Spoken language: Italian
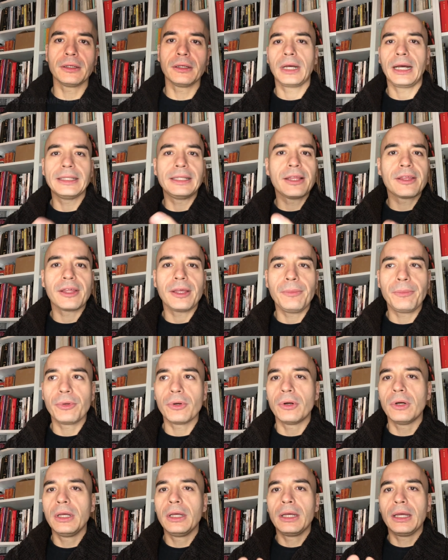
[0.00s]
Ad
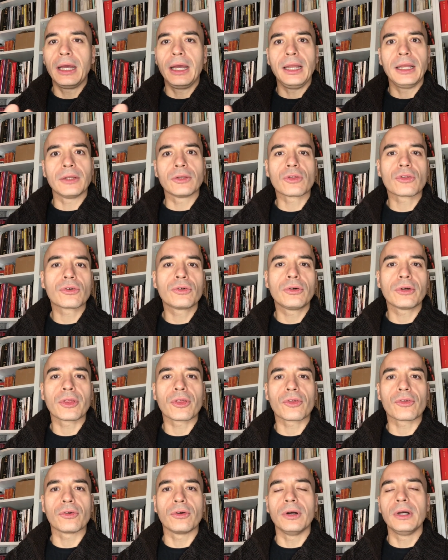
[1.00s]
esempio eh, l'anno
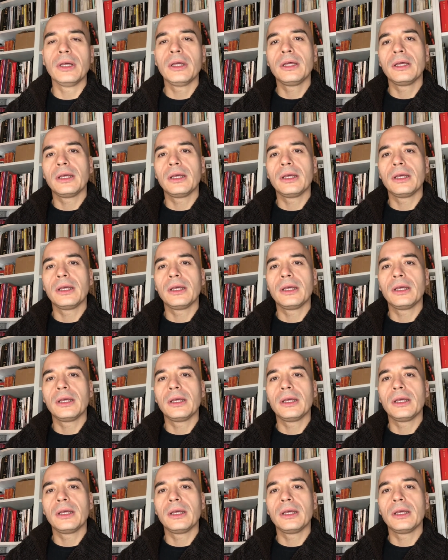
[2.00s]
scorso